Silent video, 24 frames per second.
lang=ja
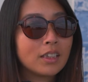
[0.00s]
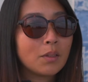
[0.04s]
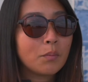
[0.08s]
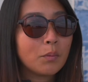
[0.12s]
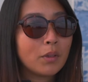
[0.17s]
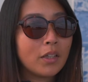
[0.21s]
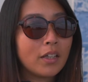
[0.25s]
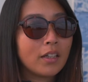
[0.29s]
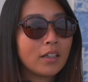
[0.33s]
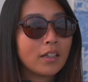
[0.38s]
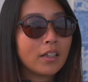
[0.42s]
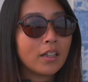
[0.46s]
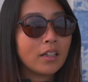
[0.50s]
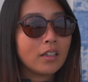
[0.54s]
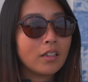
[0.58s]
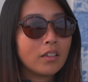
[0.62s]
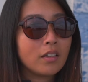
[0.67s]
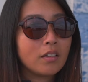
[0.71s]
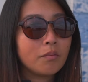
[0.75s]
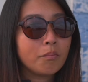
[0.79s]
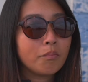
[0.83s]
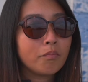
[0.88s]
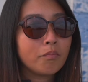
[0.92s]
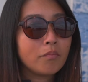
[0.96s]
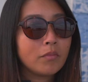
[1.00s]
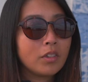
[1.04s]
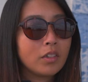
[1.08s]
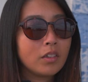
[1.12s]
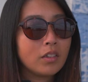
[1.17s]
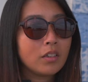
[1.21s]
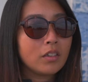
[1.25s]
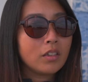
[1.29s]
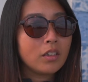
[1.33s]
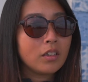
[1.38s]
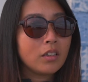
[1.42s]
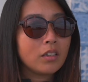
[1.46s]
しかもなんか
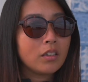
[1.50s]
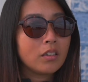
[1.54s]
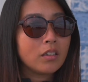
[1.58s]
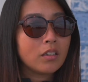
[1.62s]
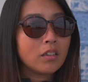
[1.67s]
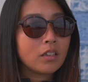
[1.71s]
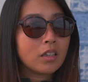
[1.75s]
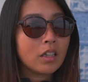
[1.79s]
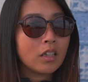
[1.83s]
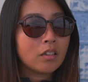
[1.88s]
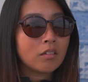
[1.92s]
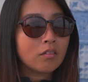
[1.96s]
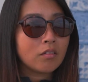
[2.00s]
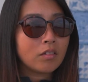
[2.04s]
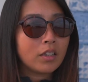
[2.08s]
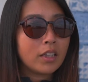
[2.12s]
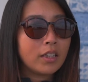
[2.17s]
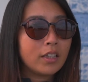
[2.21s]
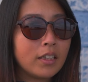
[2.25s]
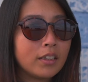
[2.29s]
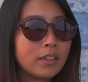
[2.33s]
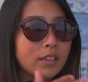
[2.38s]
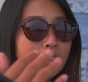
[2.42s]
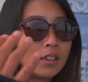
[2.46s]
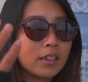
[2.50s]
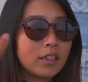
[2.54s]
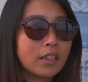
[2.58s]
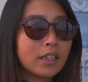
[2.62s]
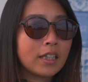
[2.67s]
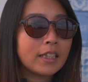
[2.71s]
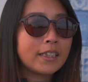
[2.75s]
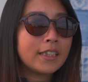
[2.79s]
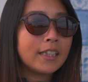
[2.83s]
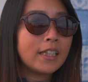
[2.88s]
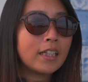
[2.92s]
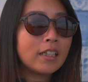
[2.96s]
あのだったじゃん
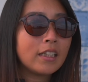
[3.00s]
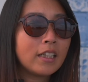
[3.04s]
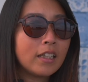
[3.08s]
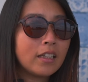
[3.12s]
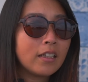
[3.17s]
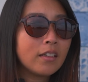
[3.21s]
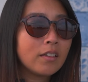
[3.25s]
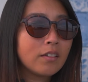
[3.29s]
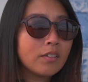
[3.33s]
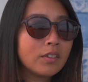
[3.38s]
風がね